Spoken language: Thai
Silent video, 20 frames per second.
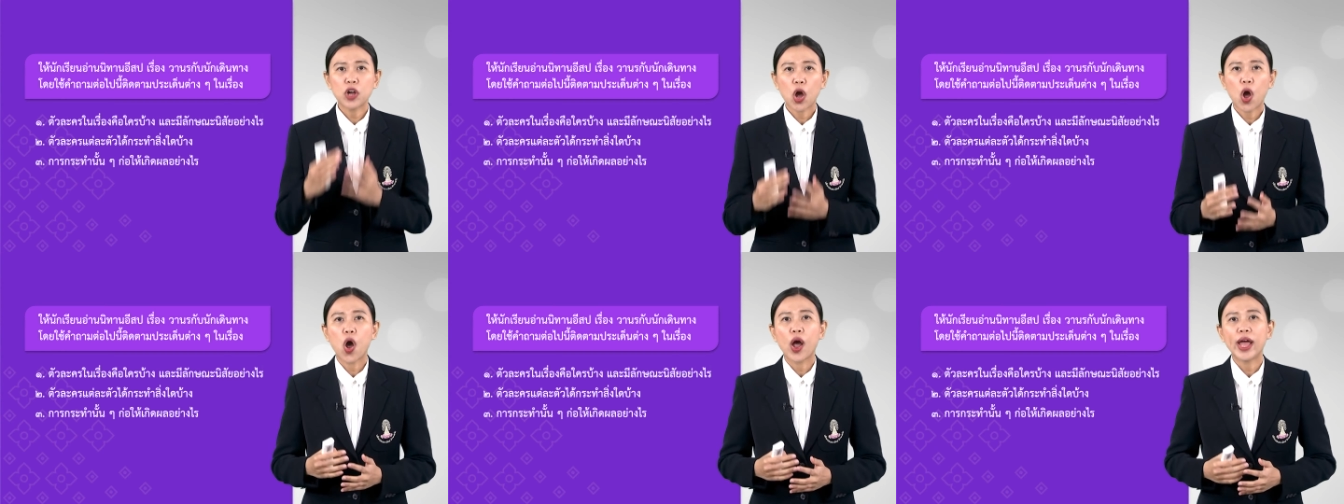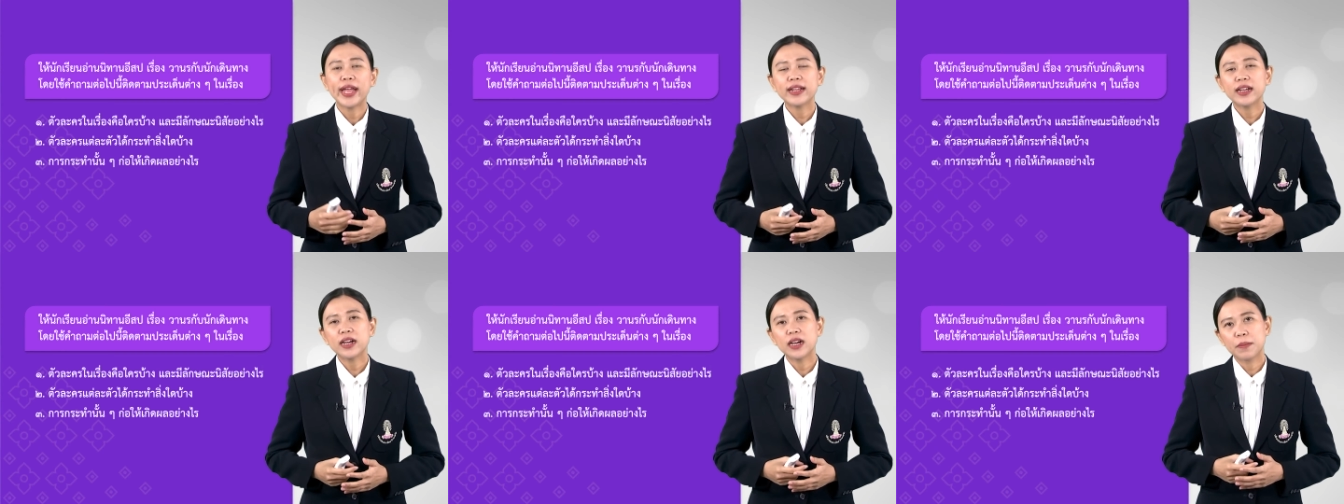ก่อ
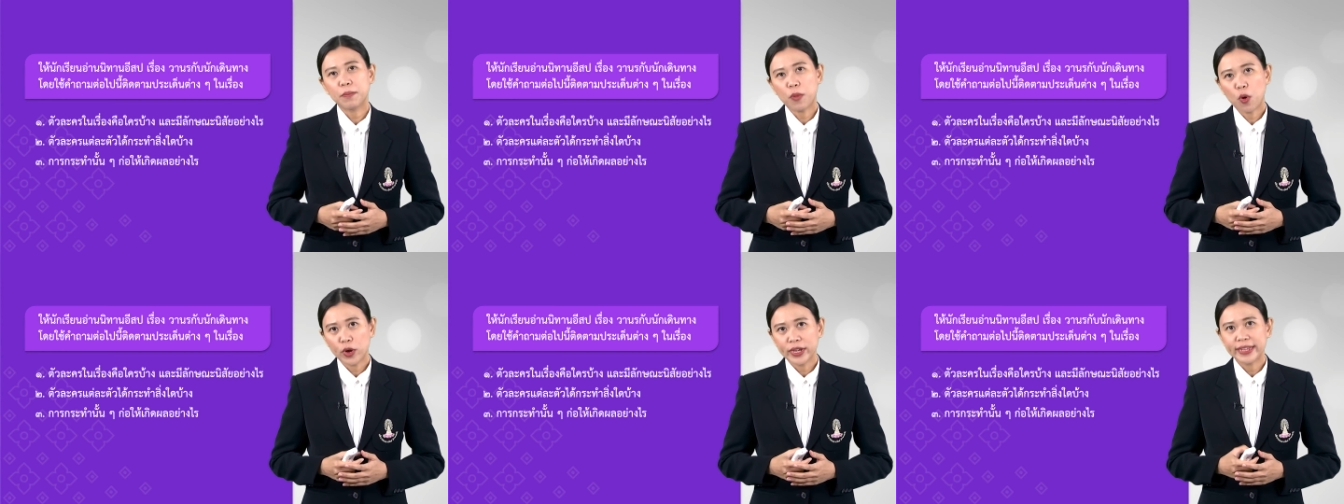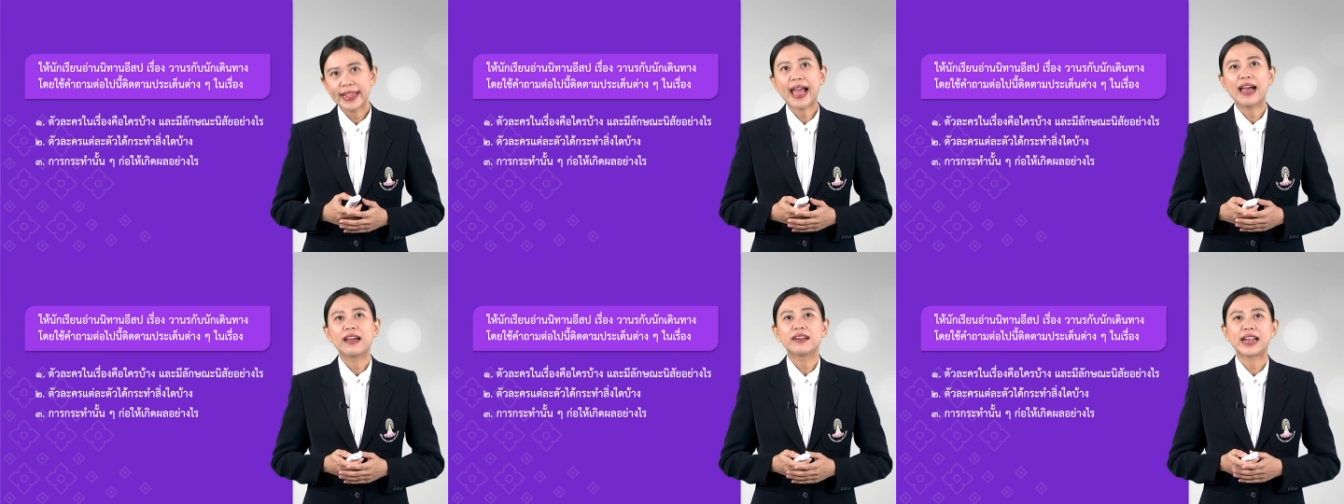ให้เกิดผล
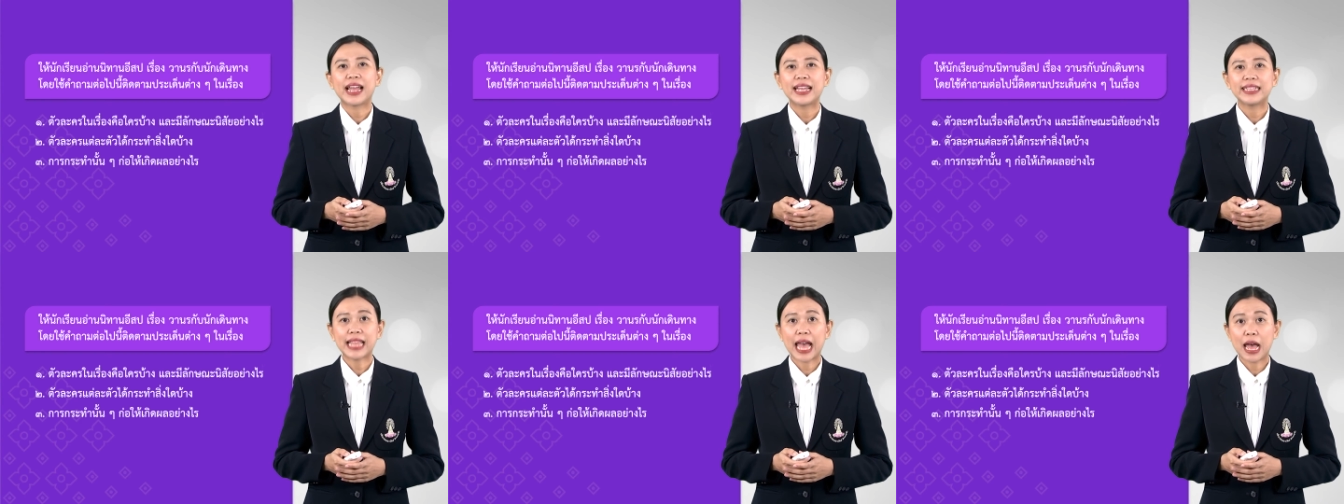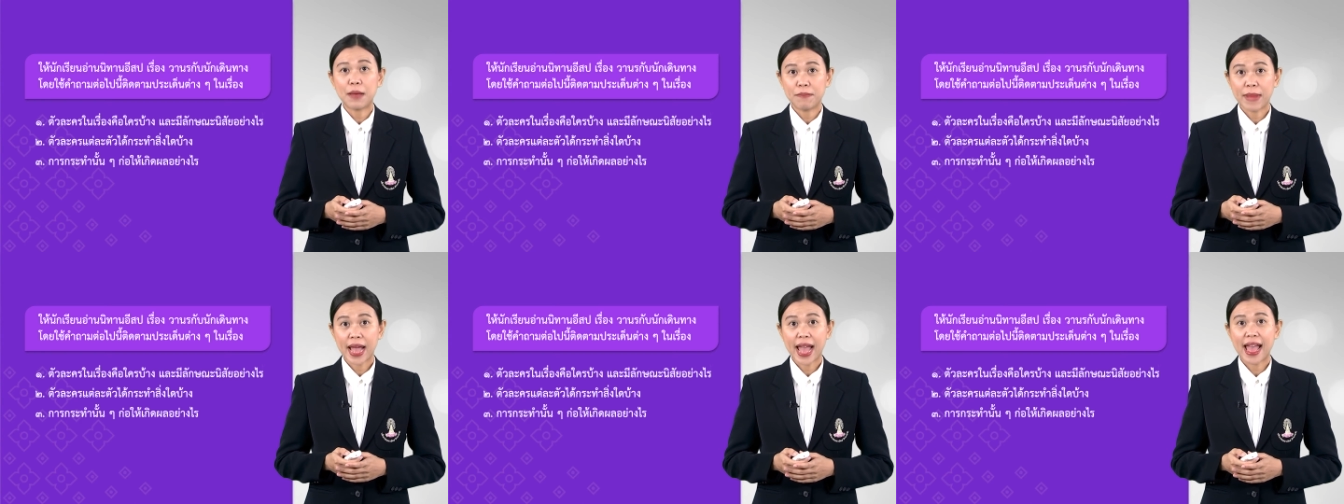อย่างไร
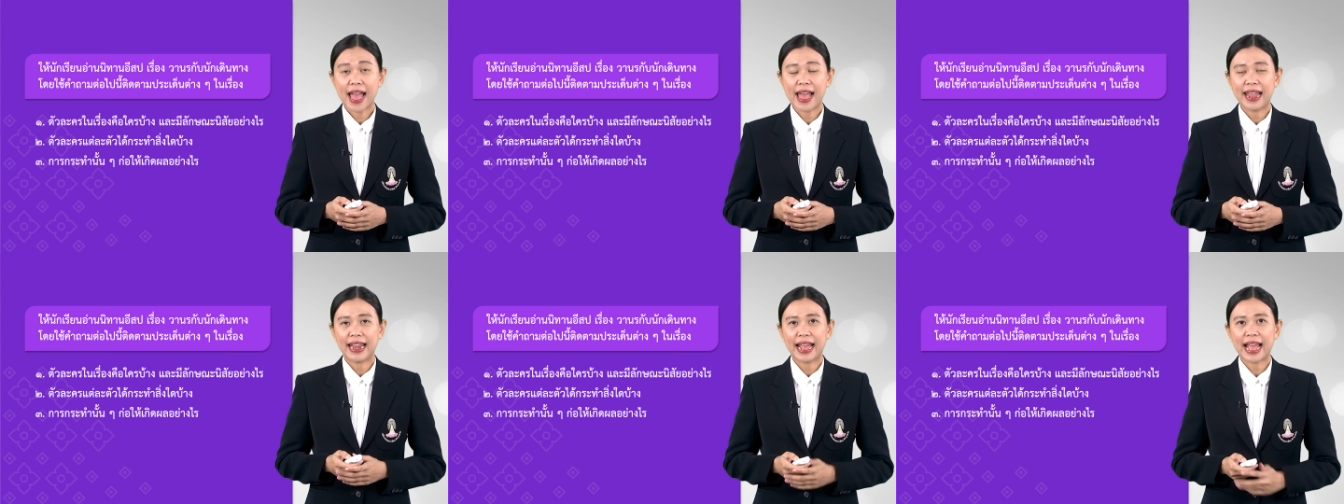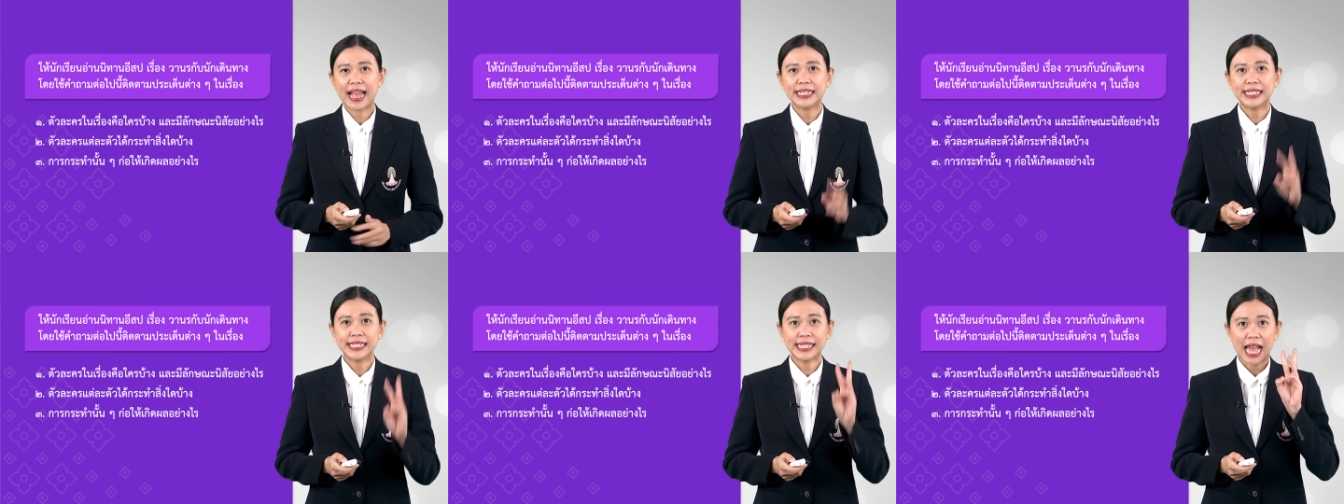ตามมา
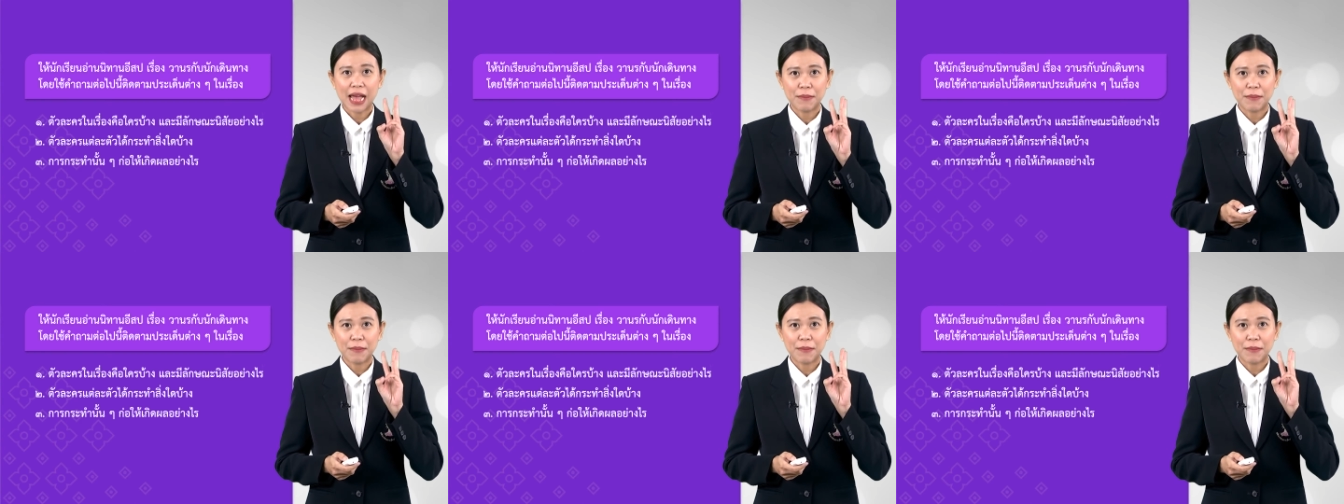นะคะ